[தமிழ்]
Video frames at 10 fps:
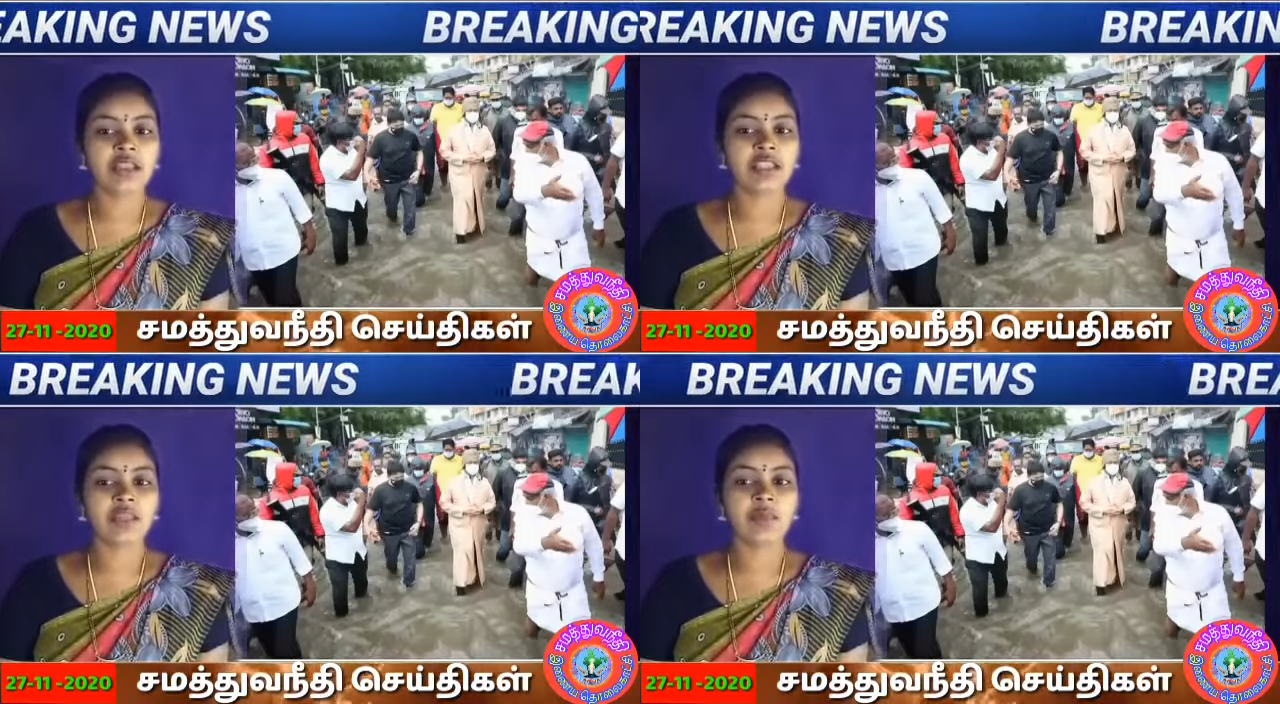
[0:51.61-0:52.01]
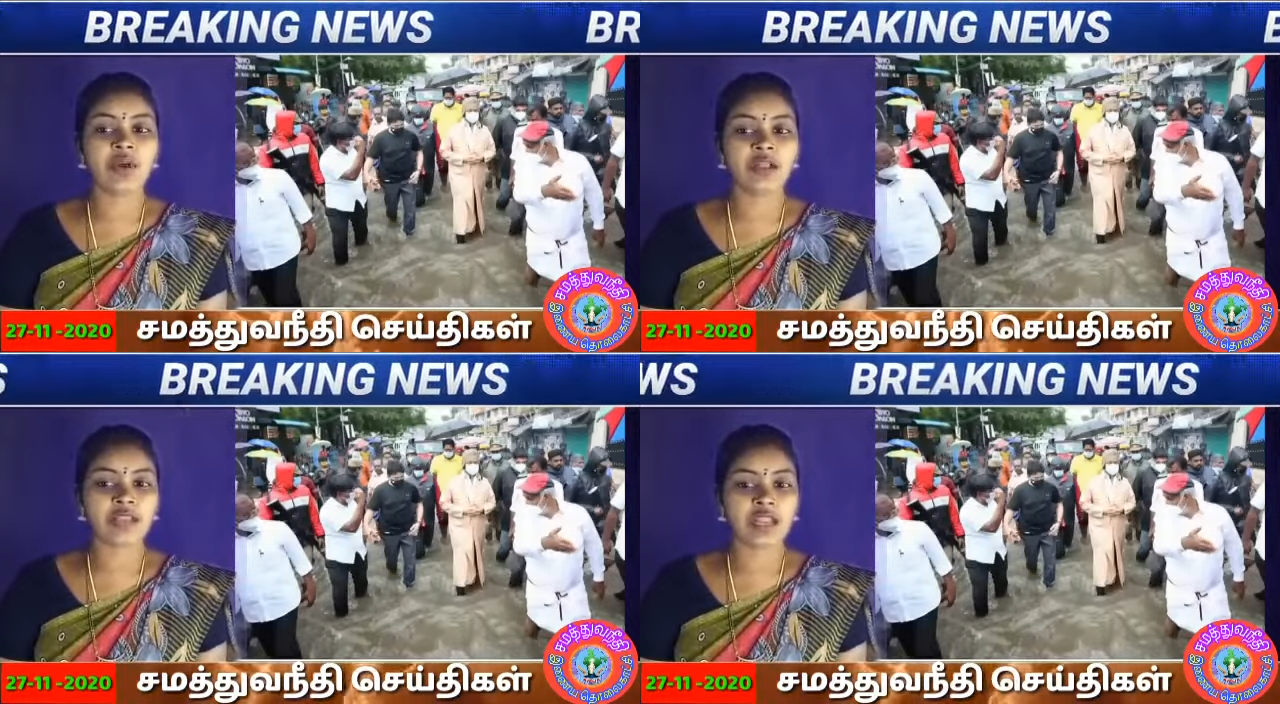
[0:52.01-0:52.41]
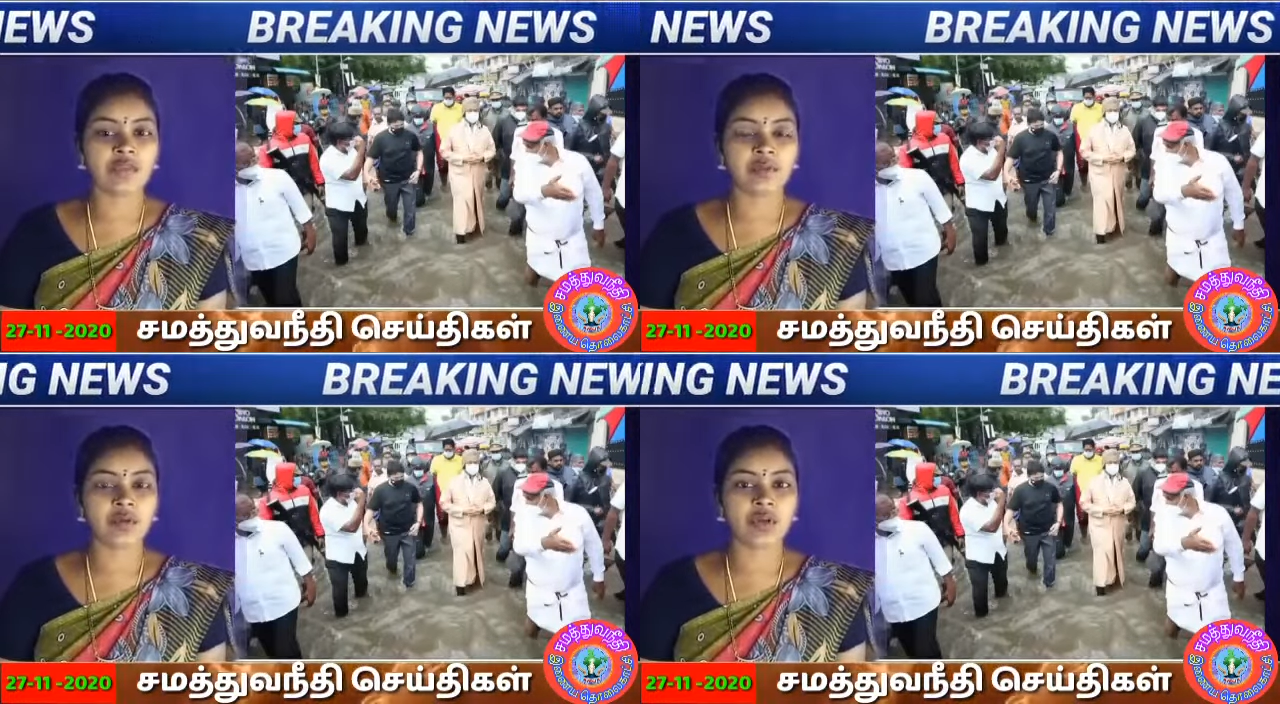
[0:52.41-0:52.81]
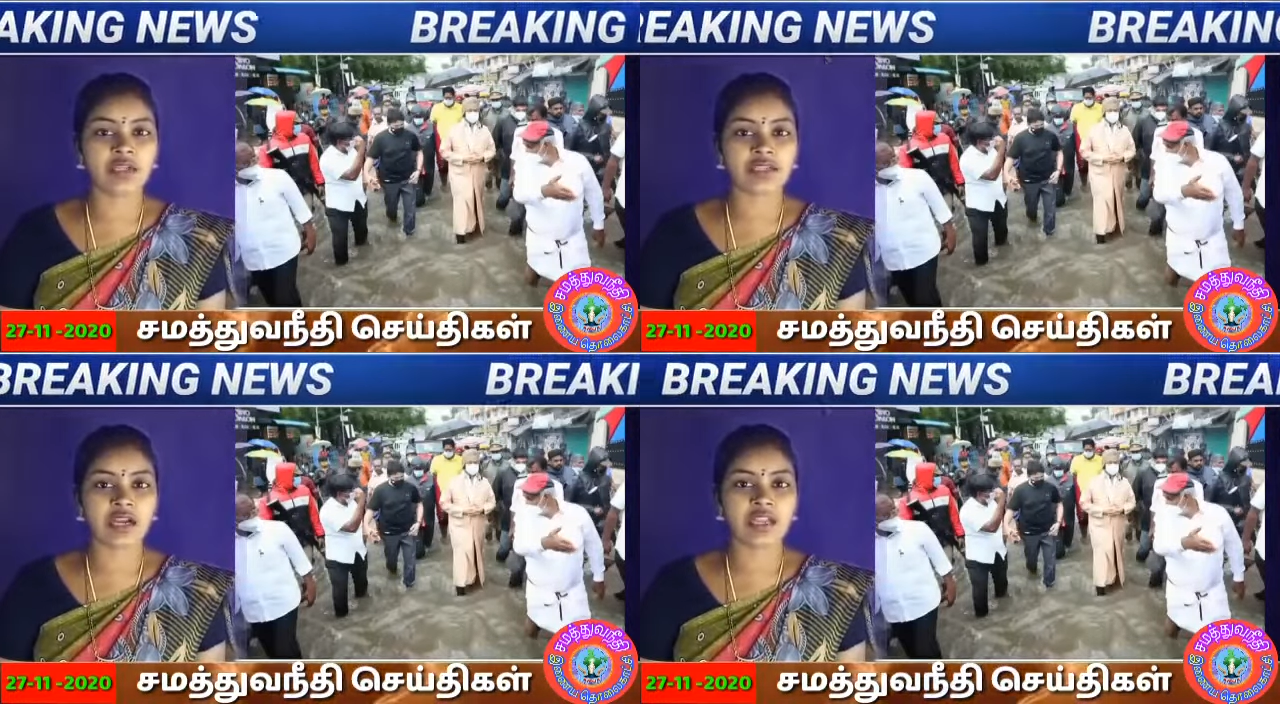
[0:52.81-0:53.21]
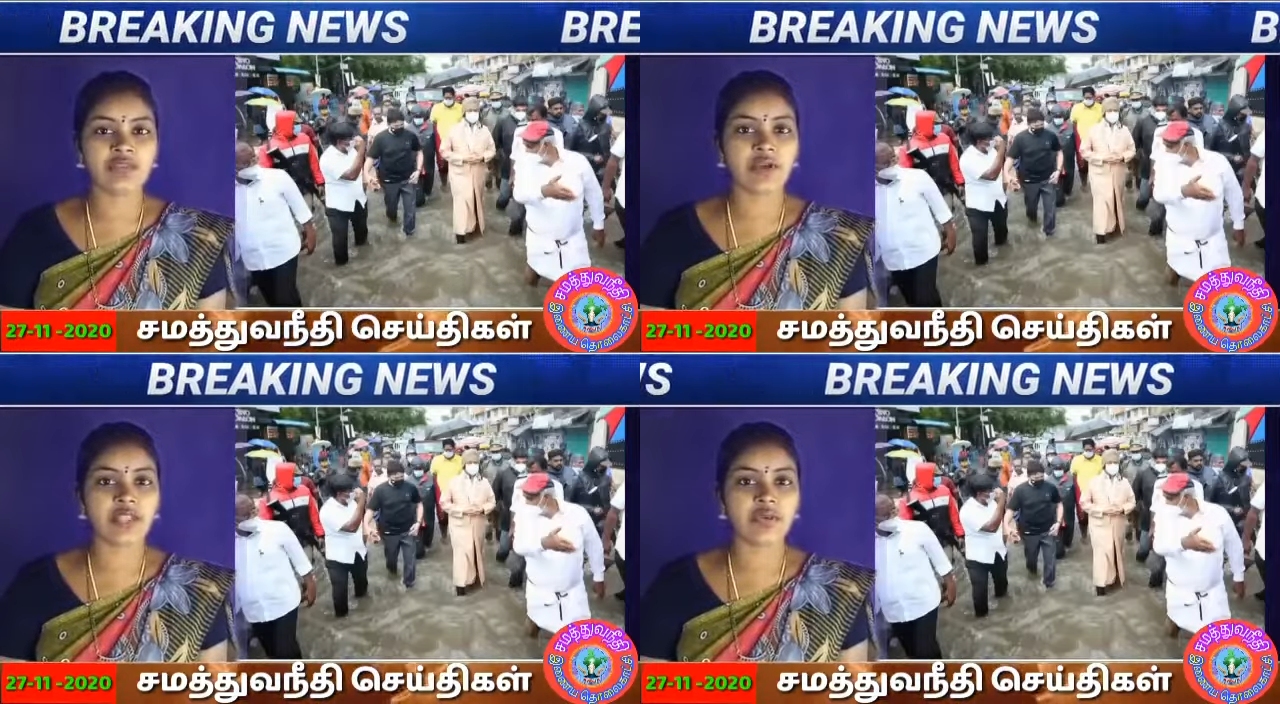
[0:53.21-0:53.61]
திமுக தலைவர் மு க ஸ்டாலின்
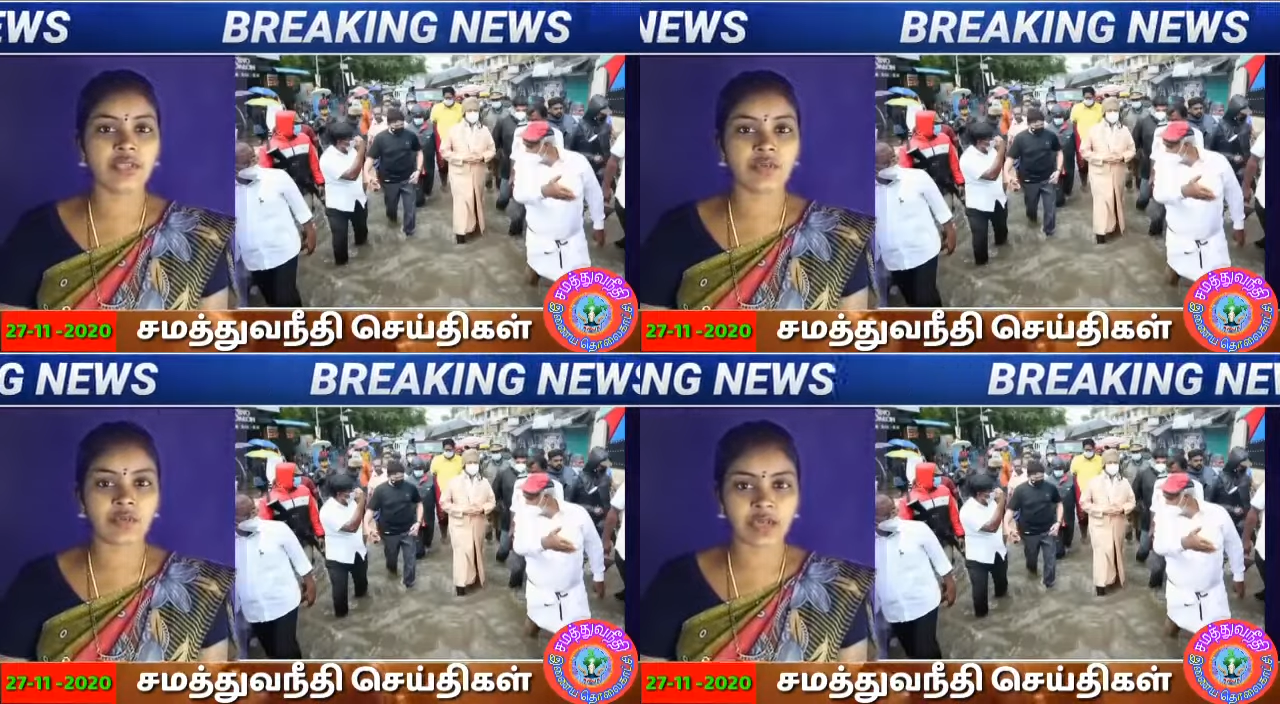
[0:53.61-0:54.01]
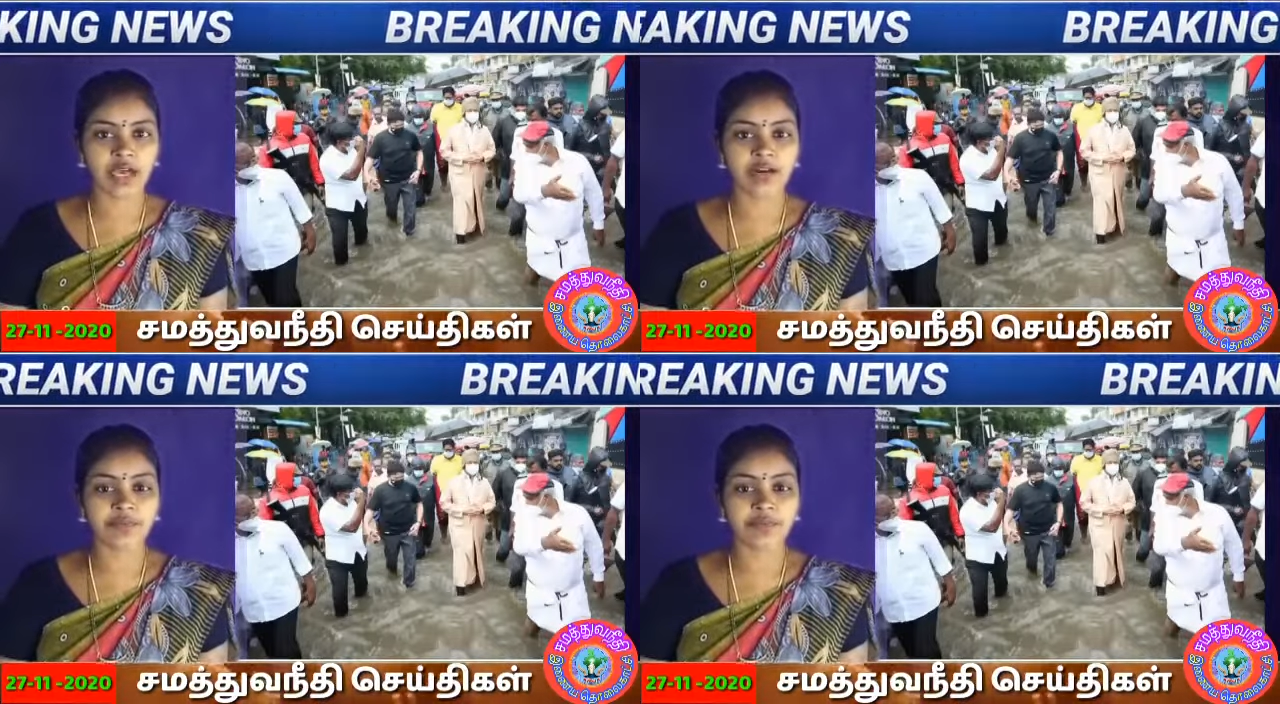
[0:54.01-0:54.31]
வலியுறுத்தியுள்ளார்